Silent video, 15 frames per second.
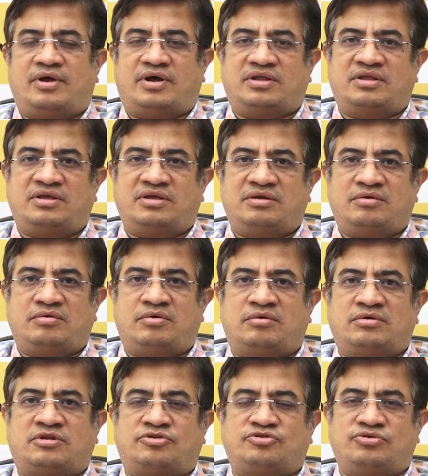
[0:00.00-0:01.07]
అదే
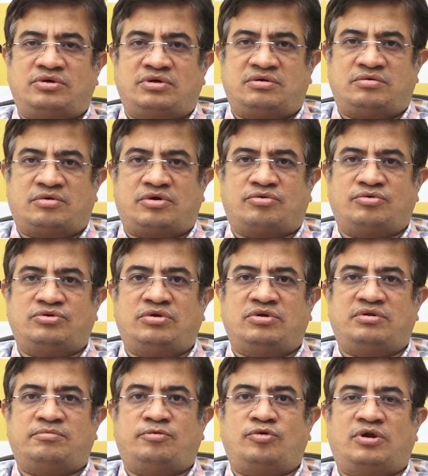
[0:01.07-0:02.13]
తరచుగా ఒక
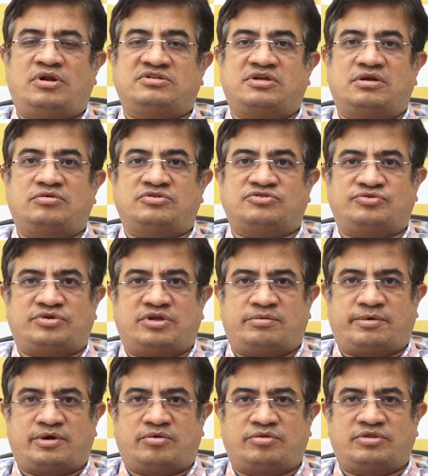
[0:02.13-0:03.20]
రోజులోనే మూడు నాలుగు సార్లు వస్తుంటాయి
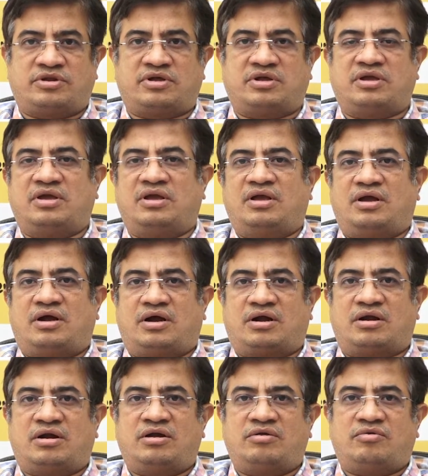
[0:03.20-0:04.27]
అనమాట కొందరికి
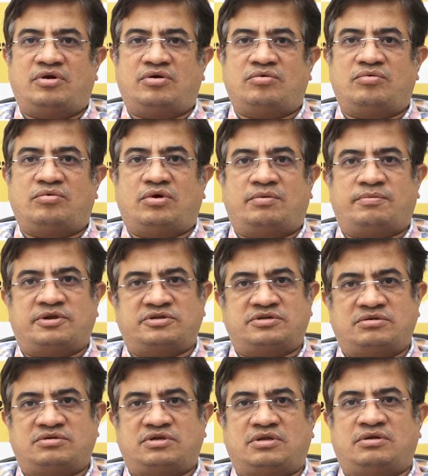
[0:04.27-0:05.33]
అట్లాంటి వాళ్ళకు
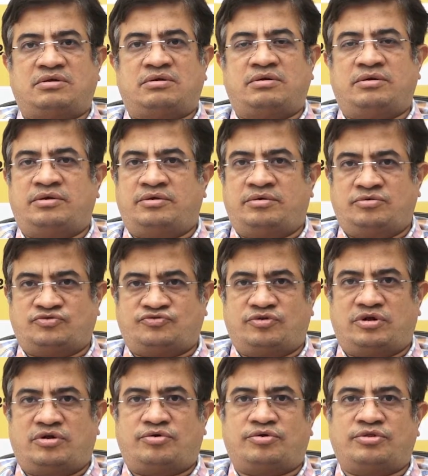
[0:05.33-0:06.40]
ఆపరేషన్ చాలా
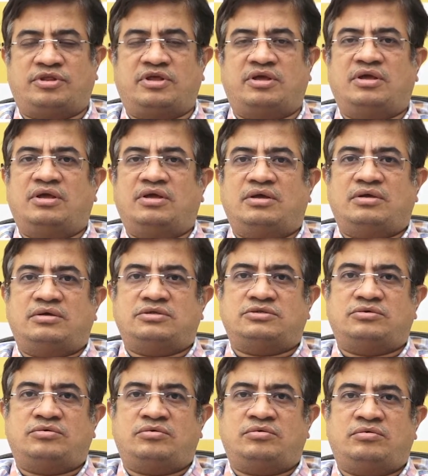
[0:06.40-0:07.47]
యూస్ఫుల్గా ఉంటుంది సో
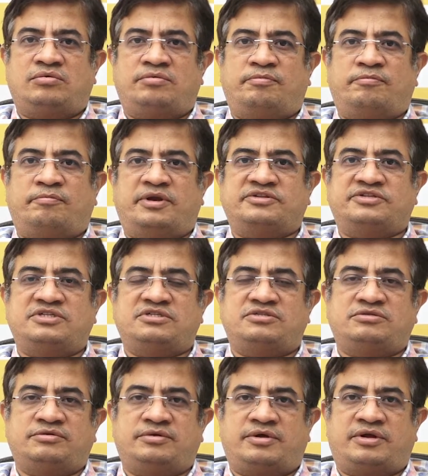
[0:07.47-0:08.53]
మెడిసిన్స్
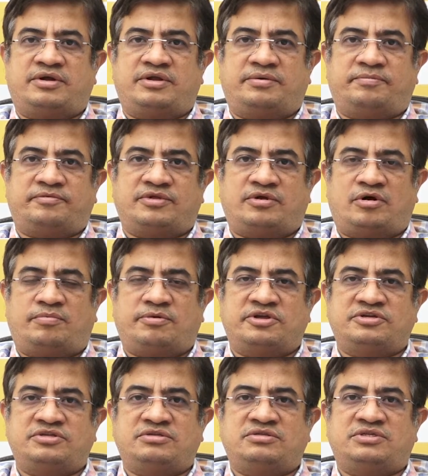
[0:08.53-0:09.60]
అంటే
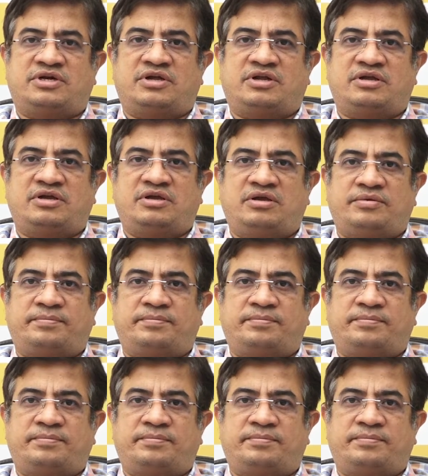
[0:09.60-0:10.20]
ఆపరేషన్ చేయడానికి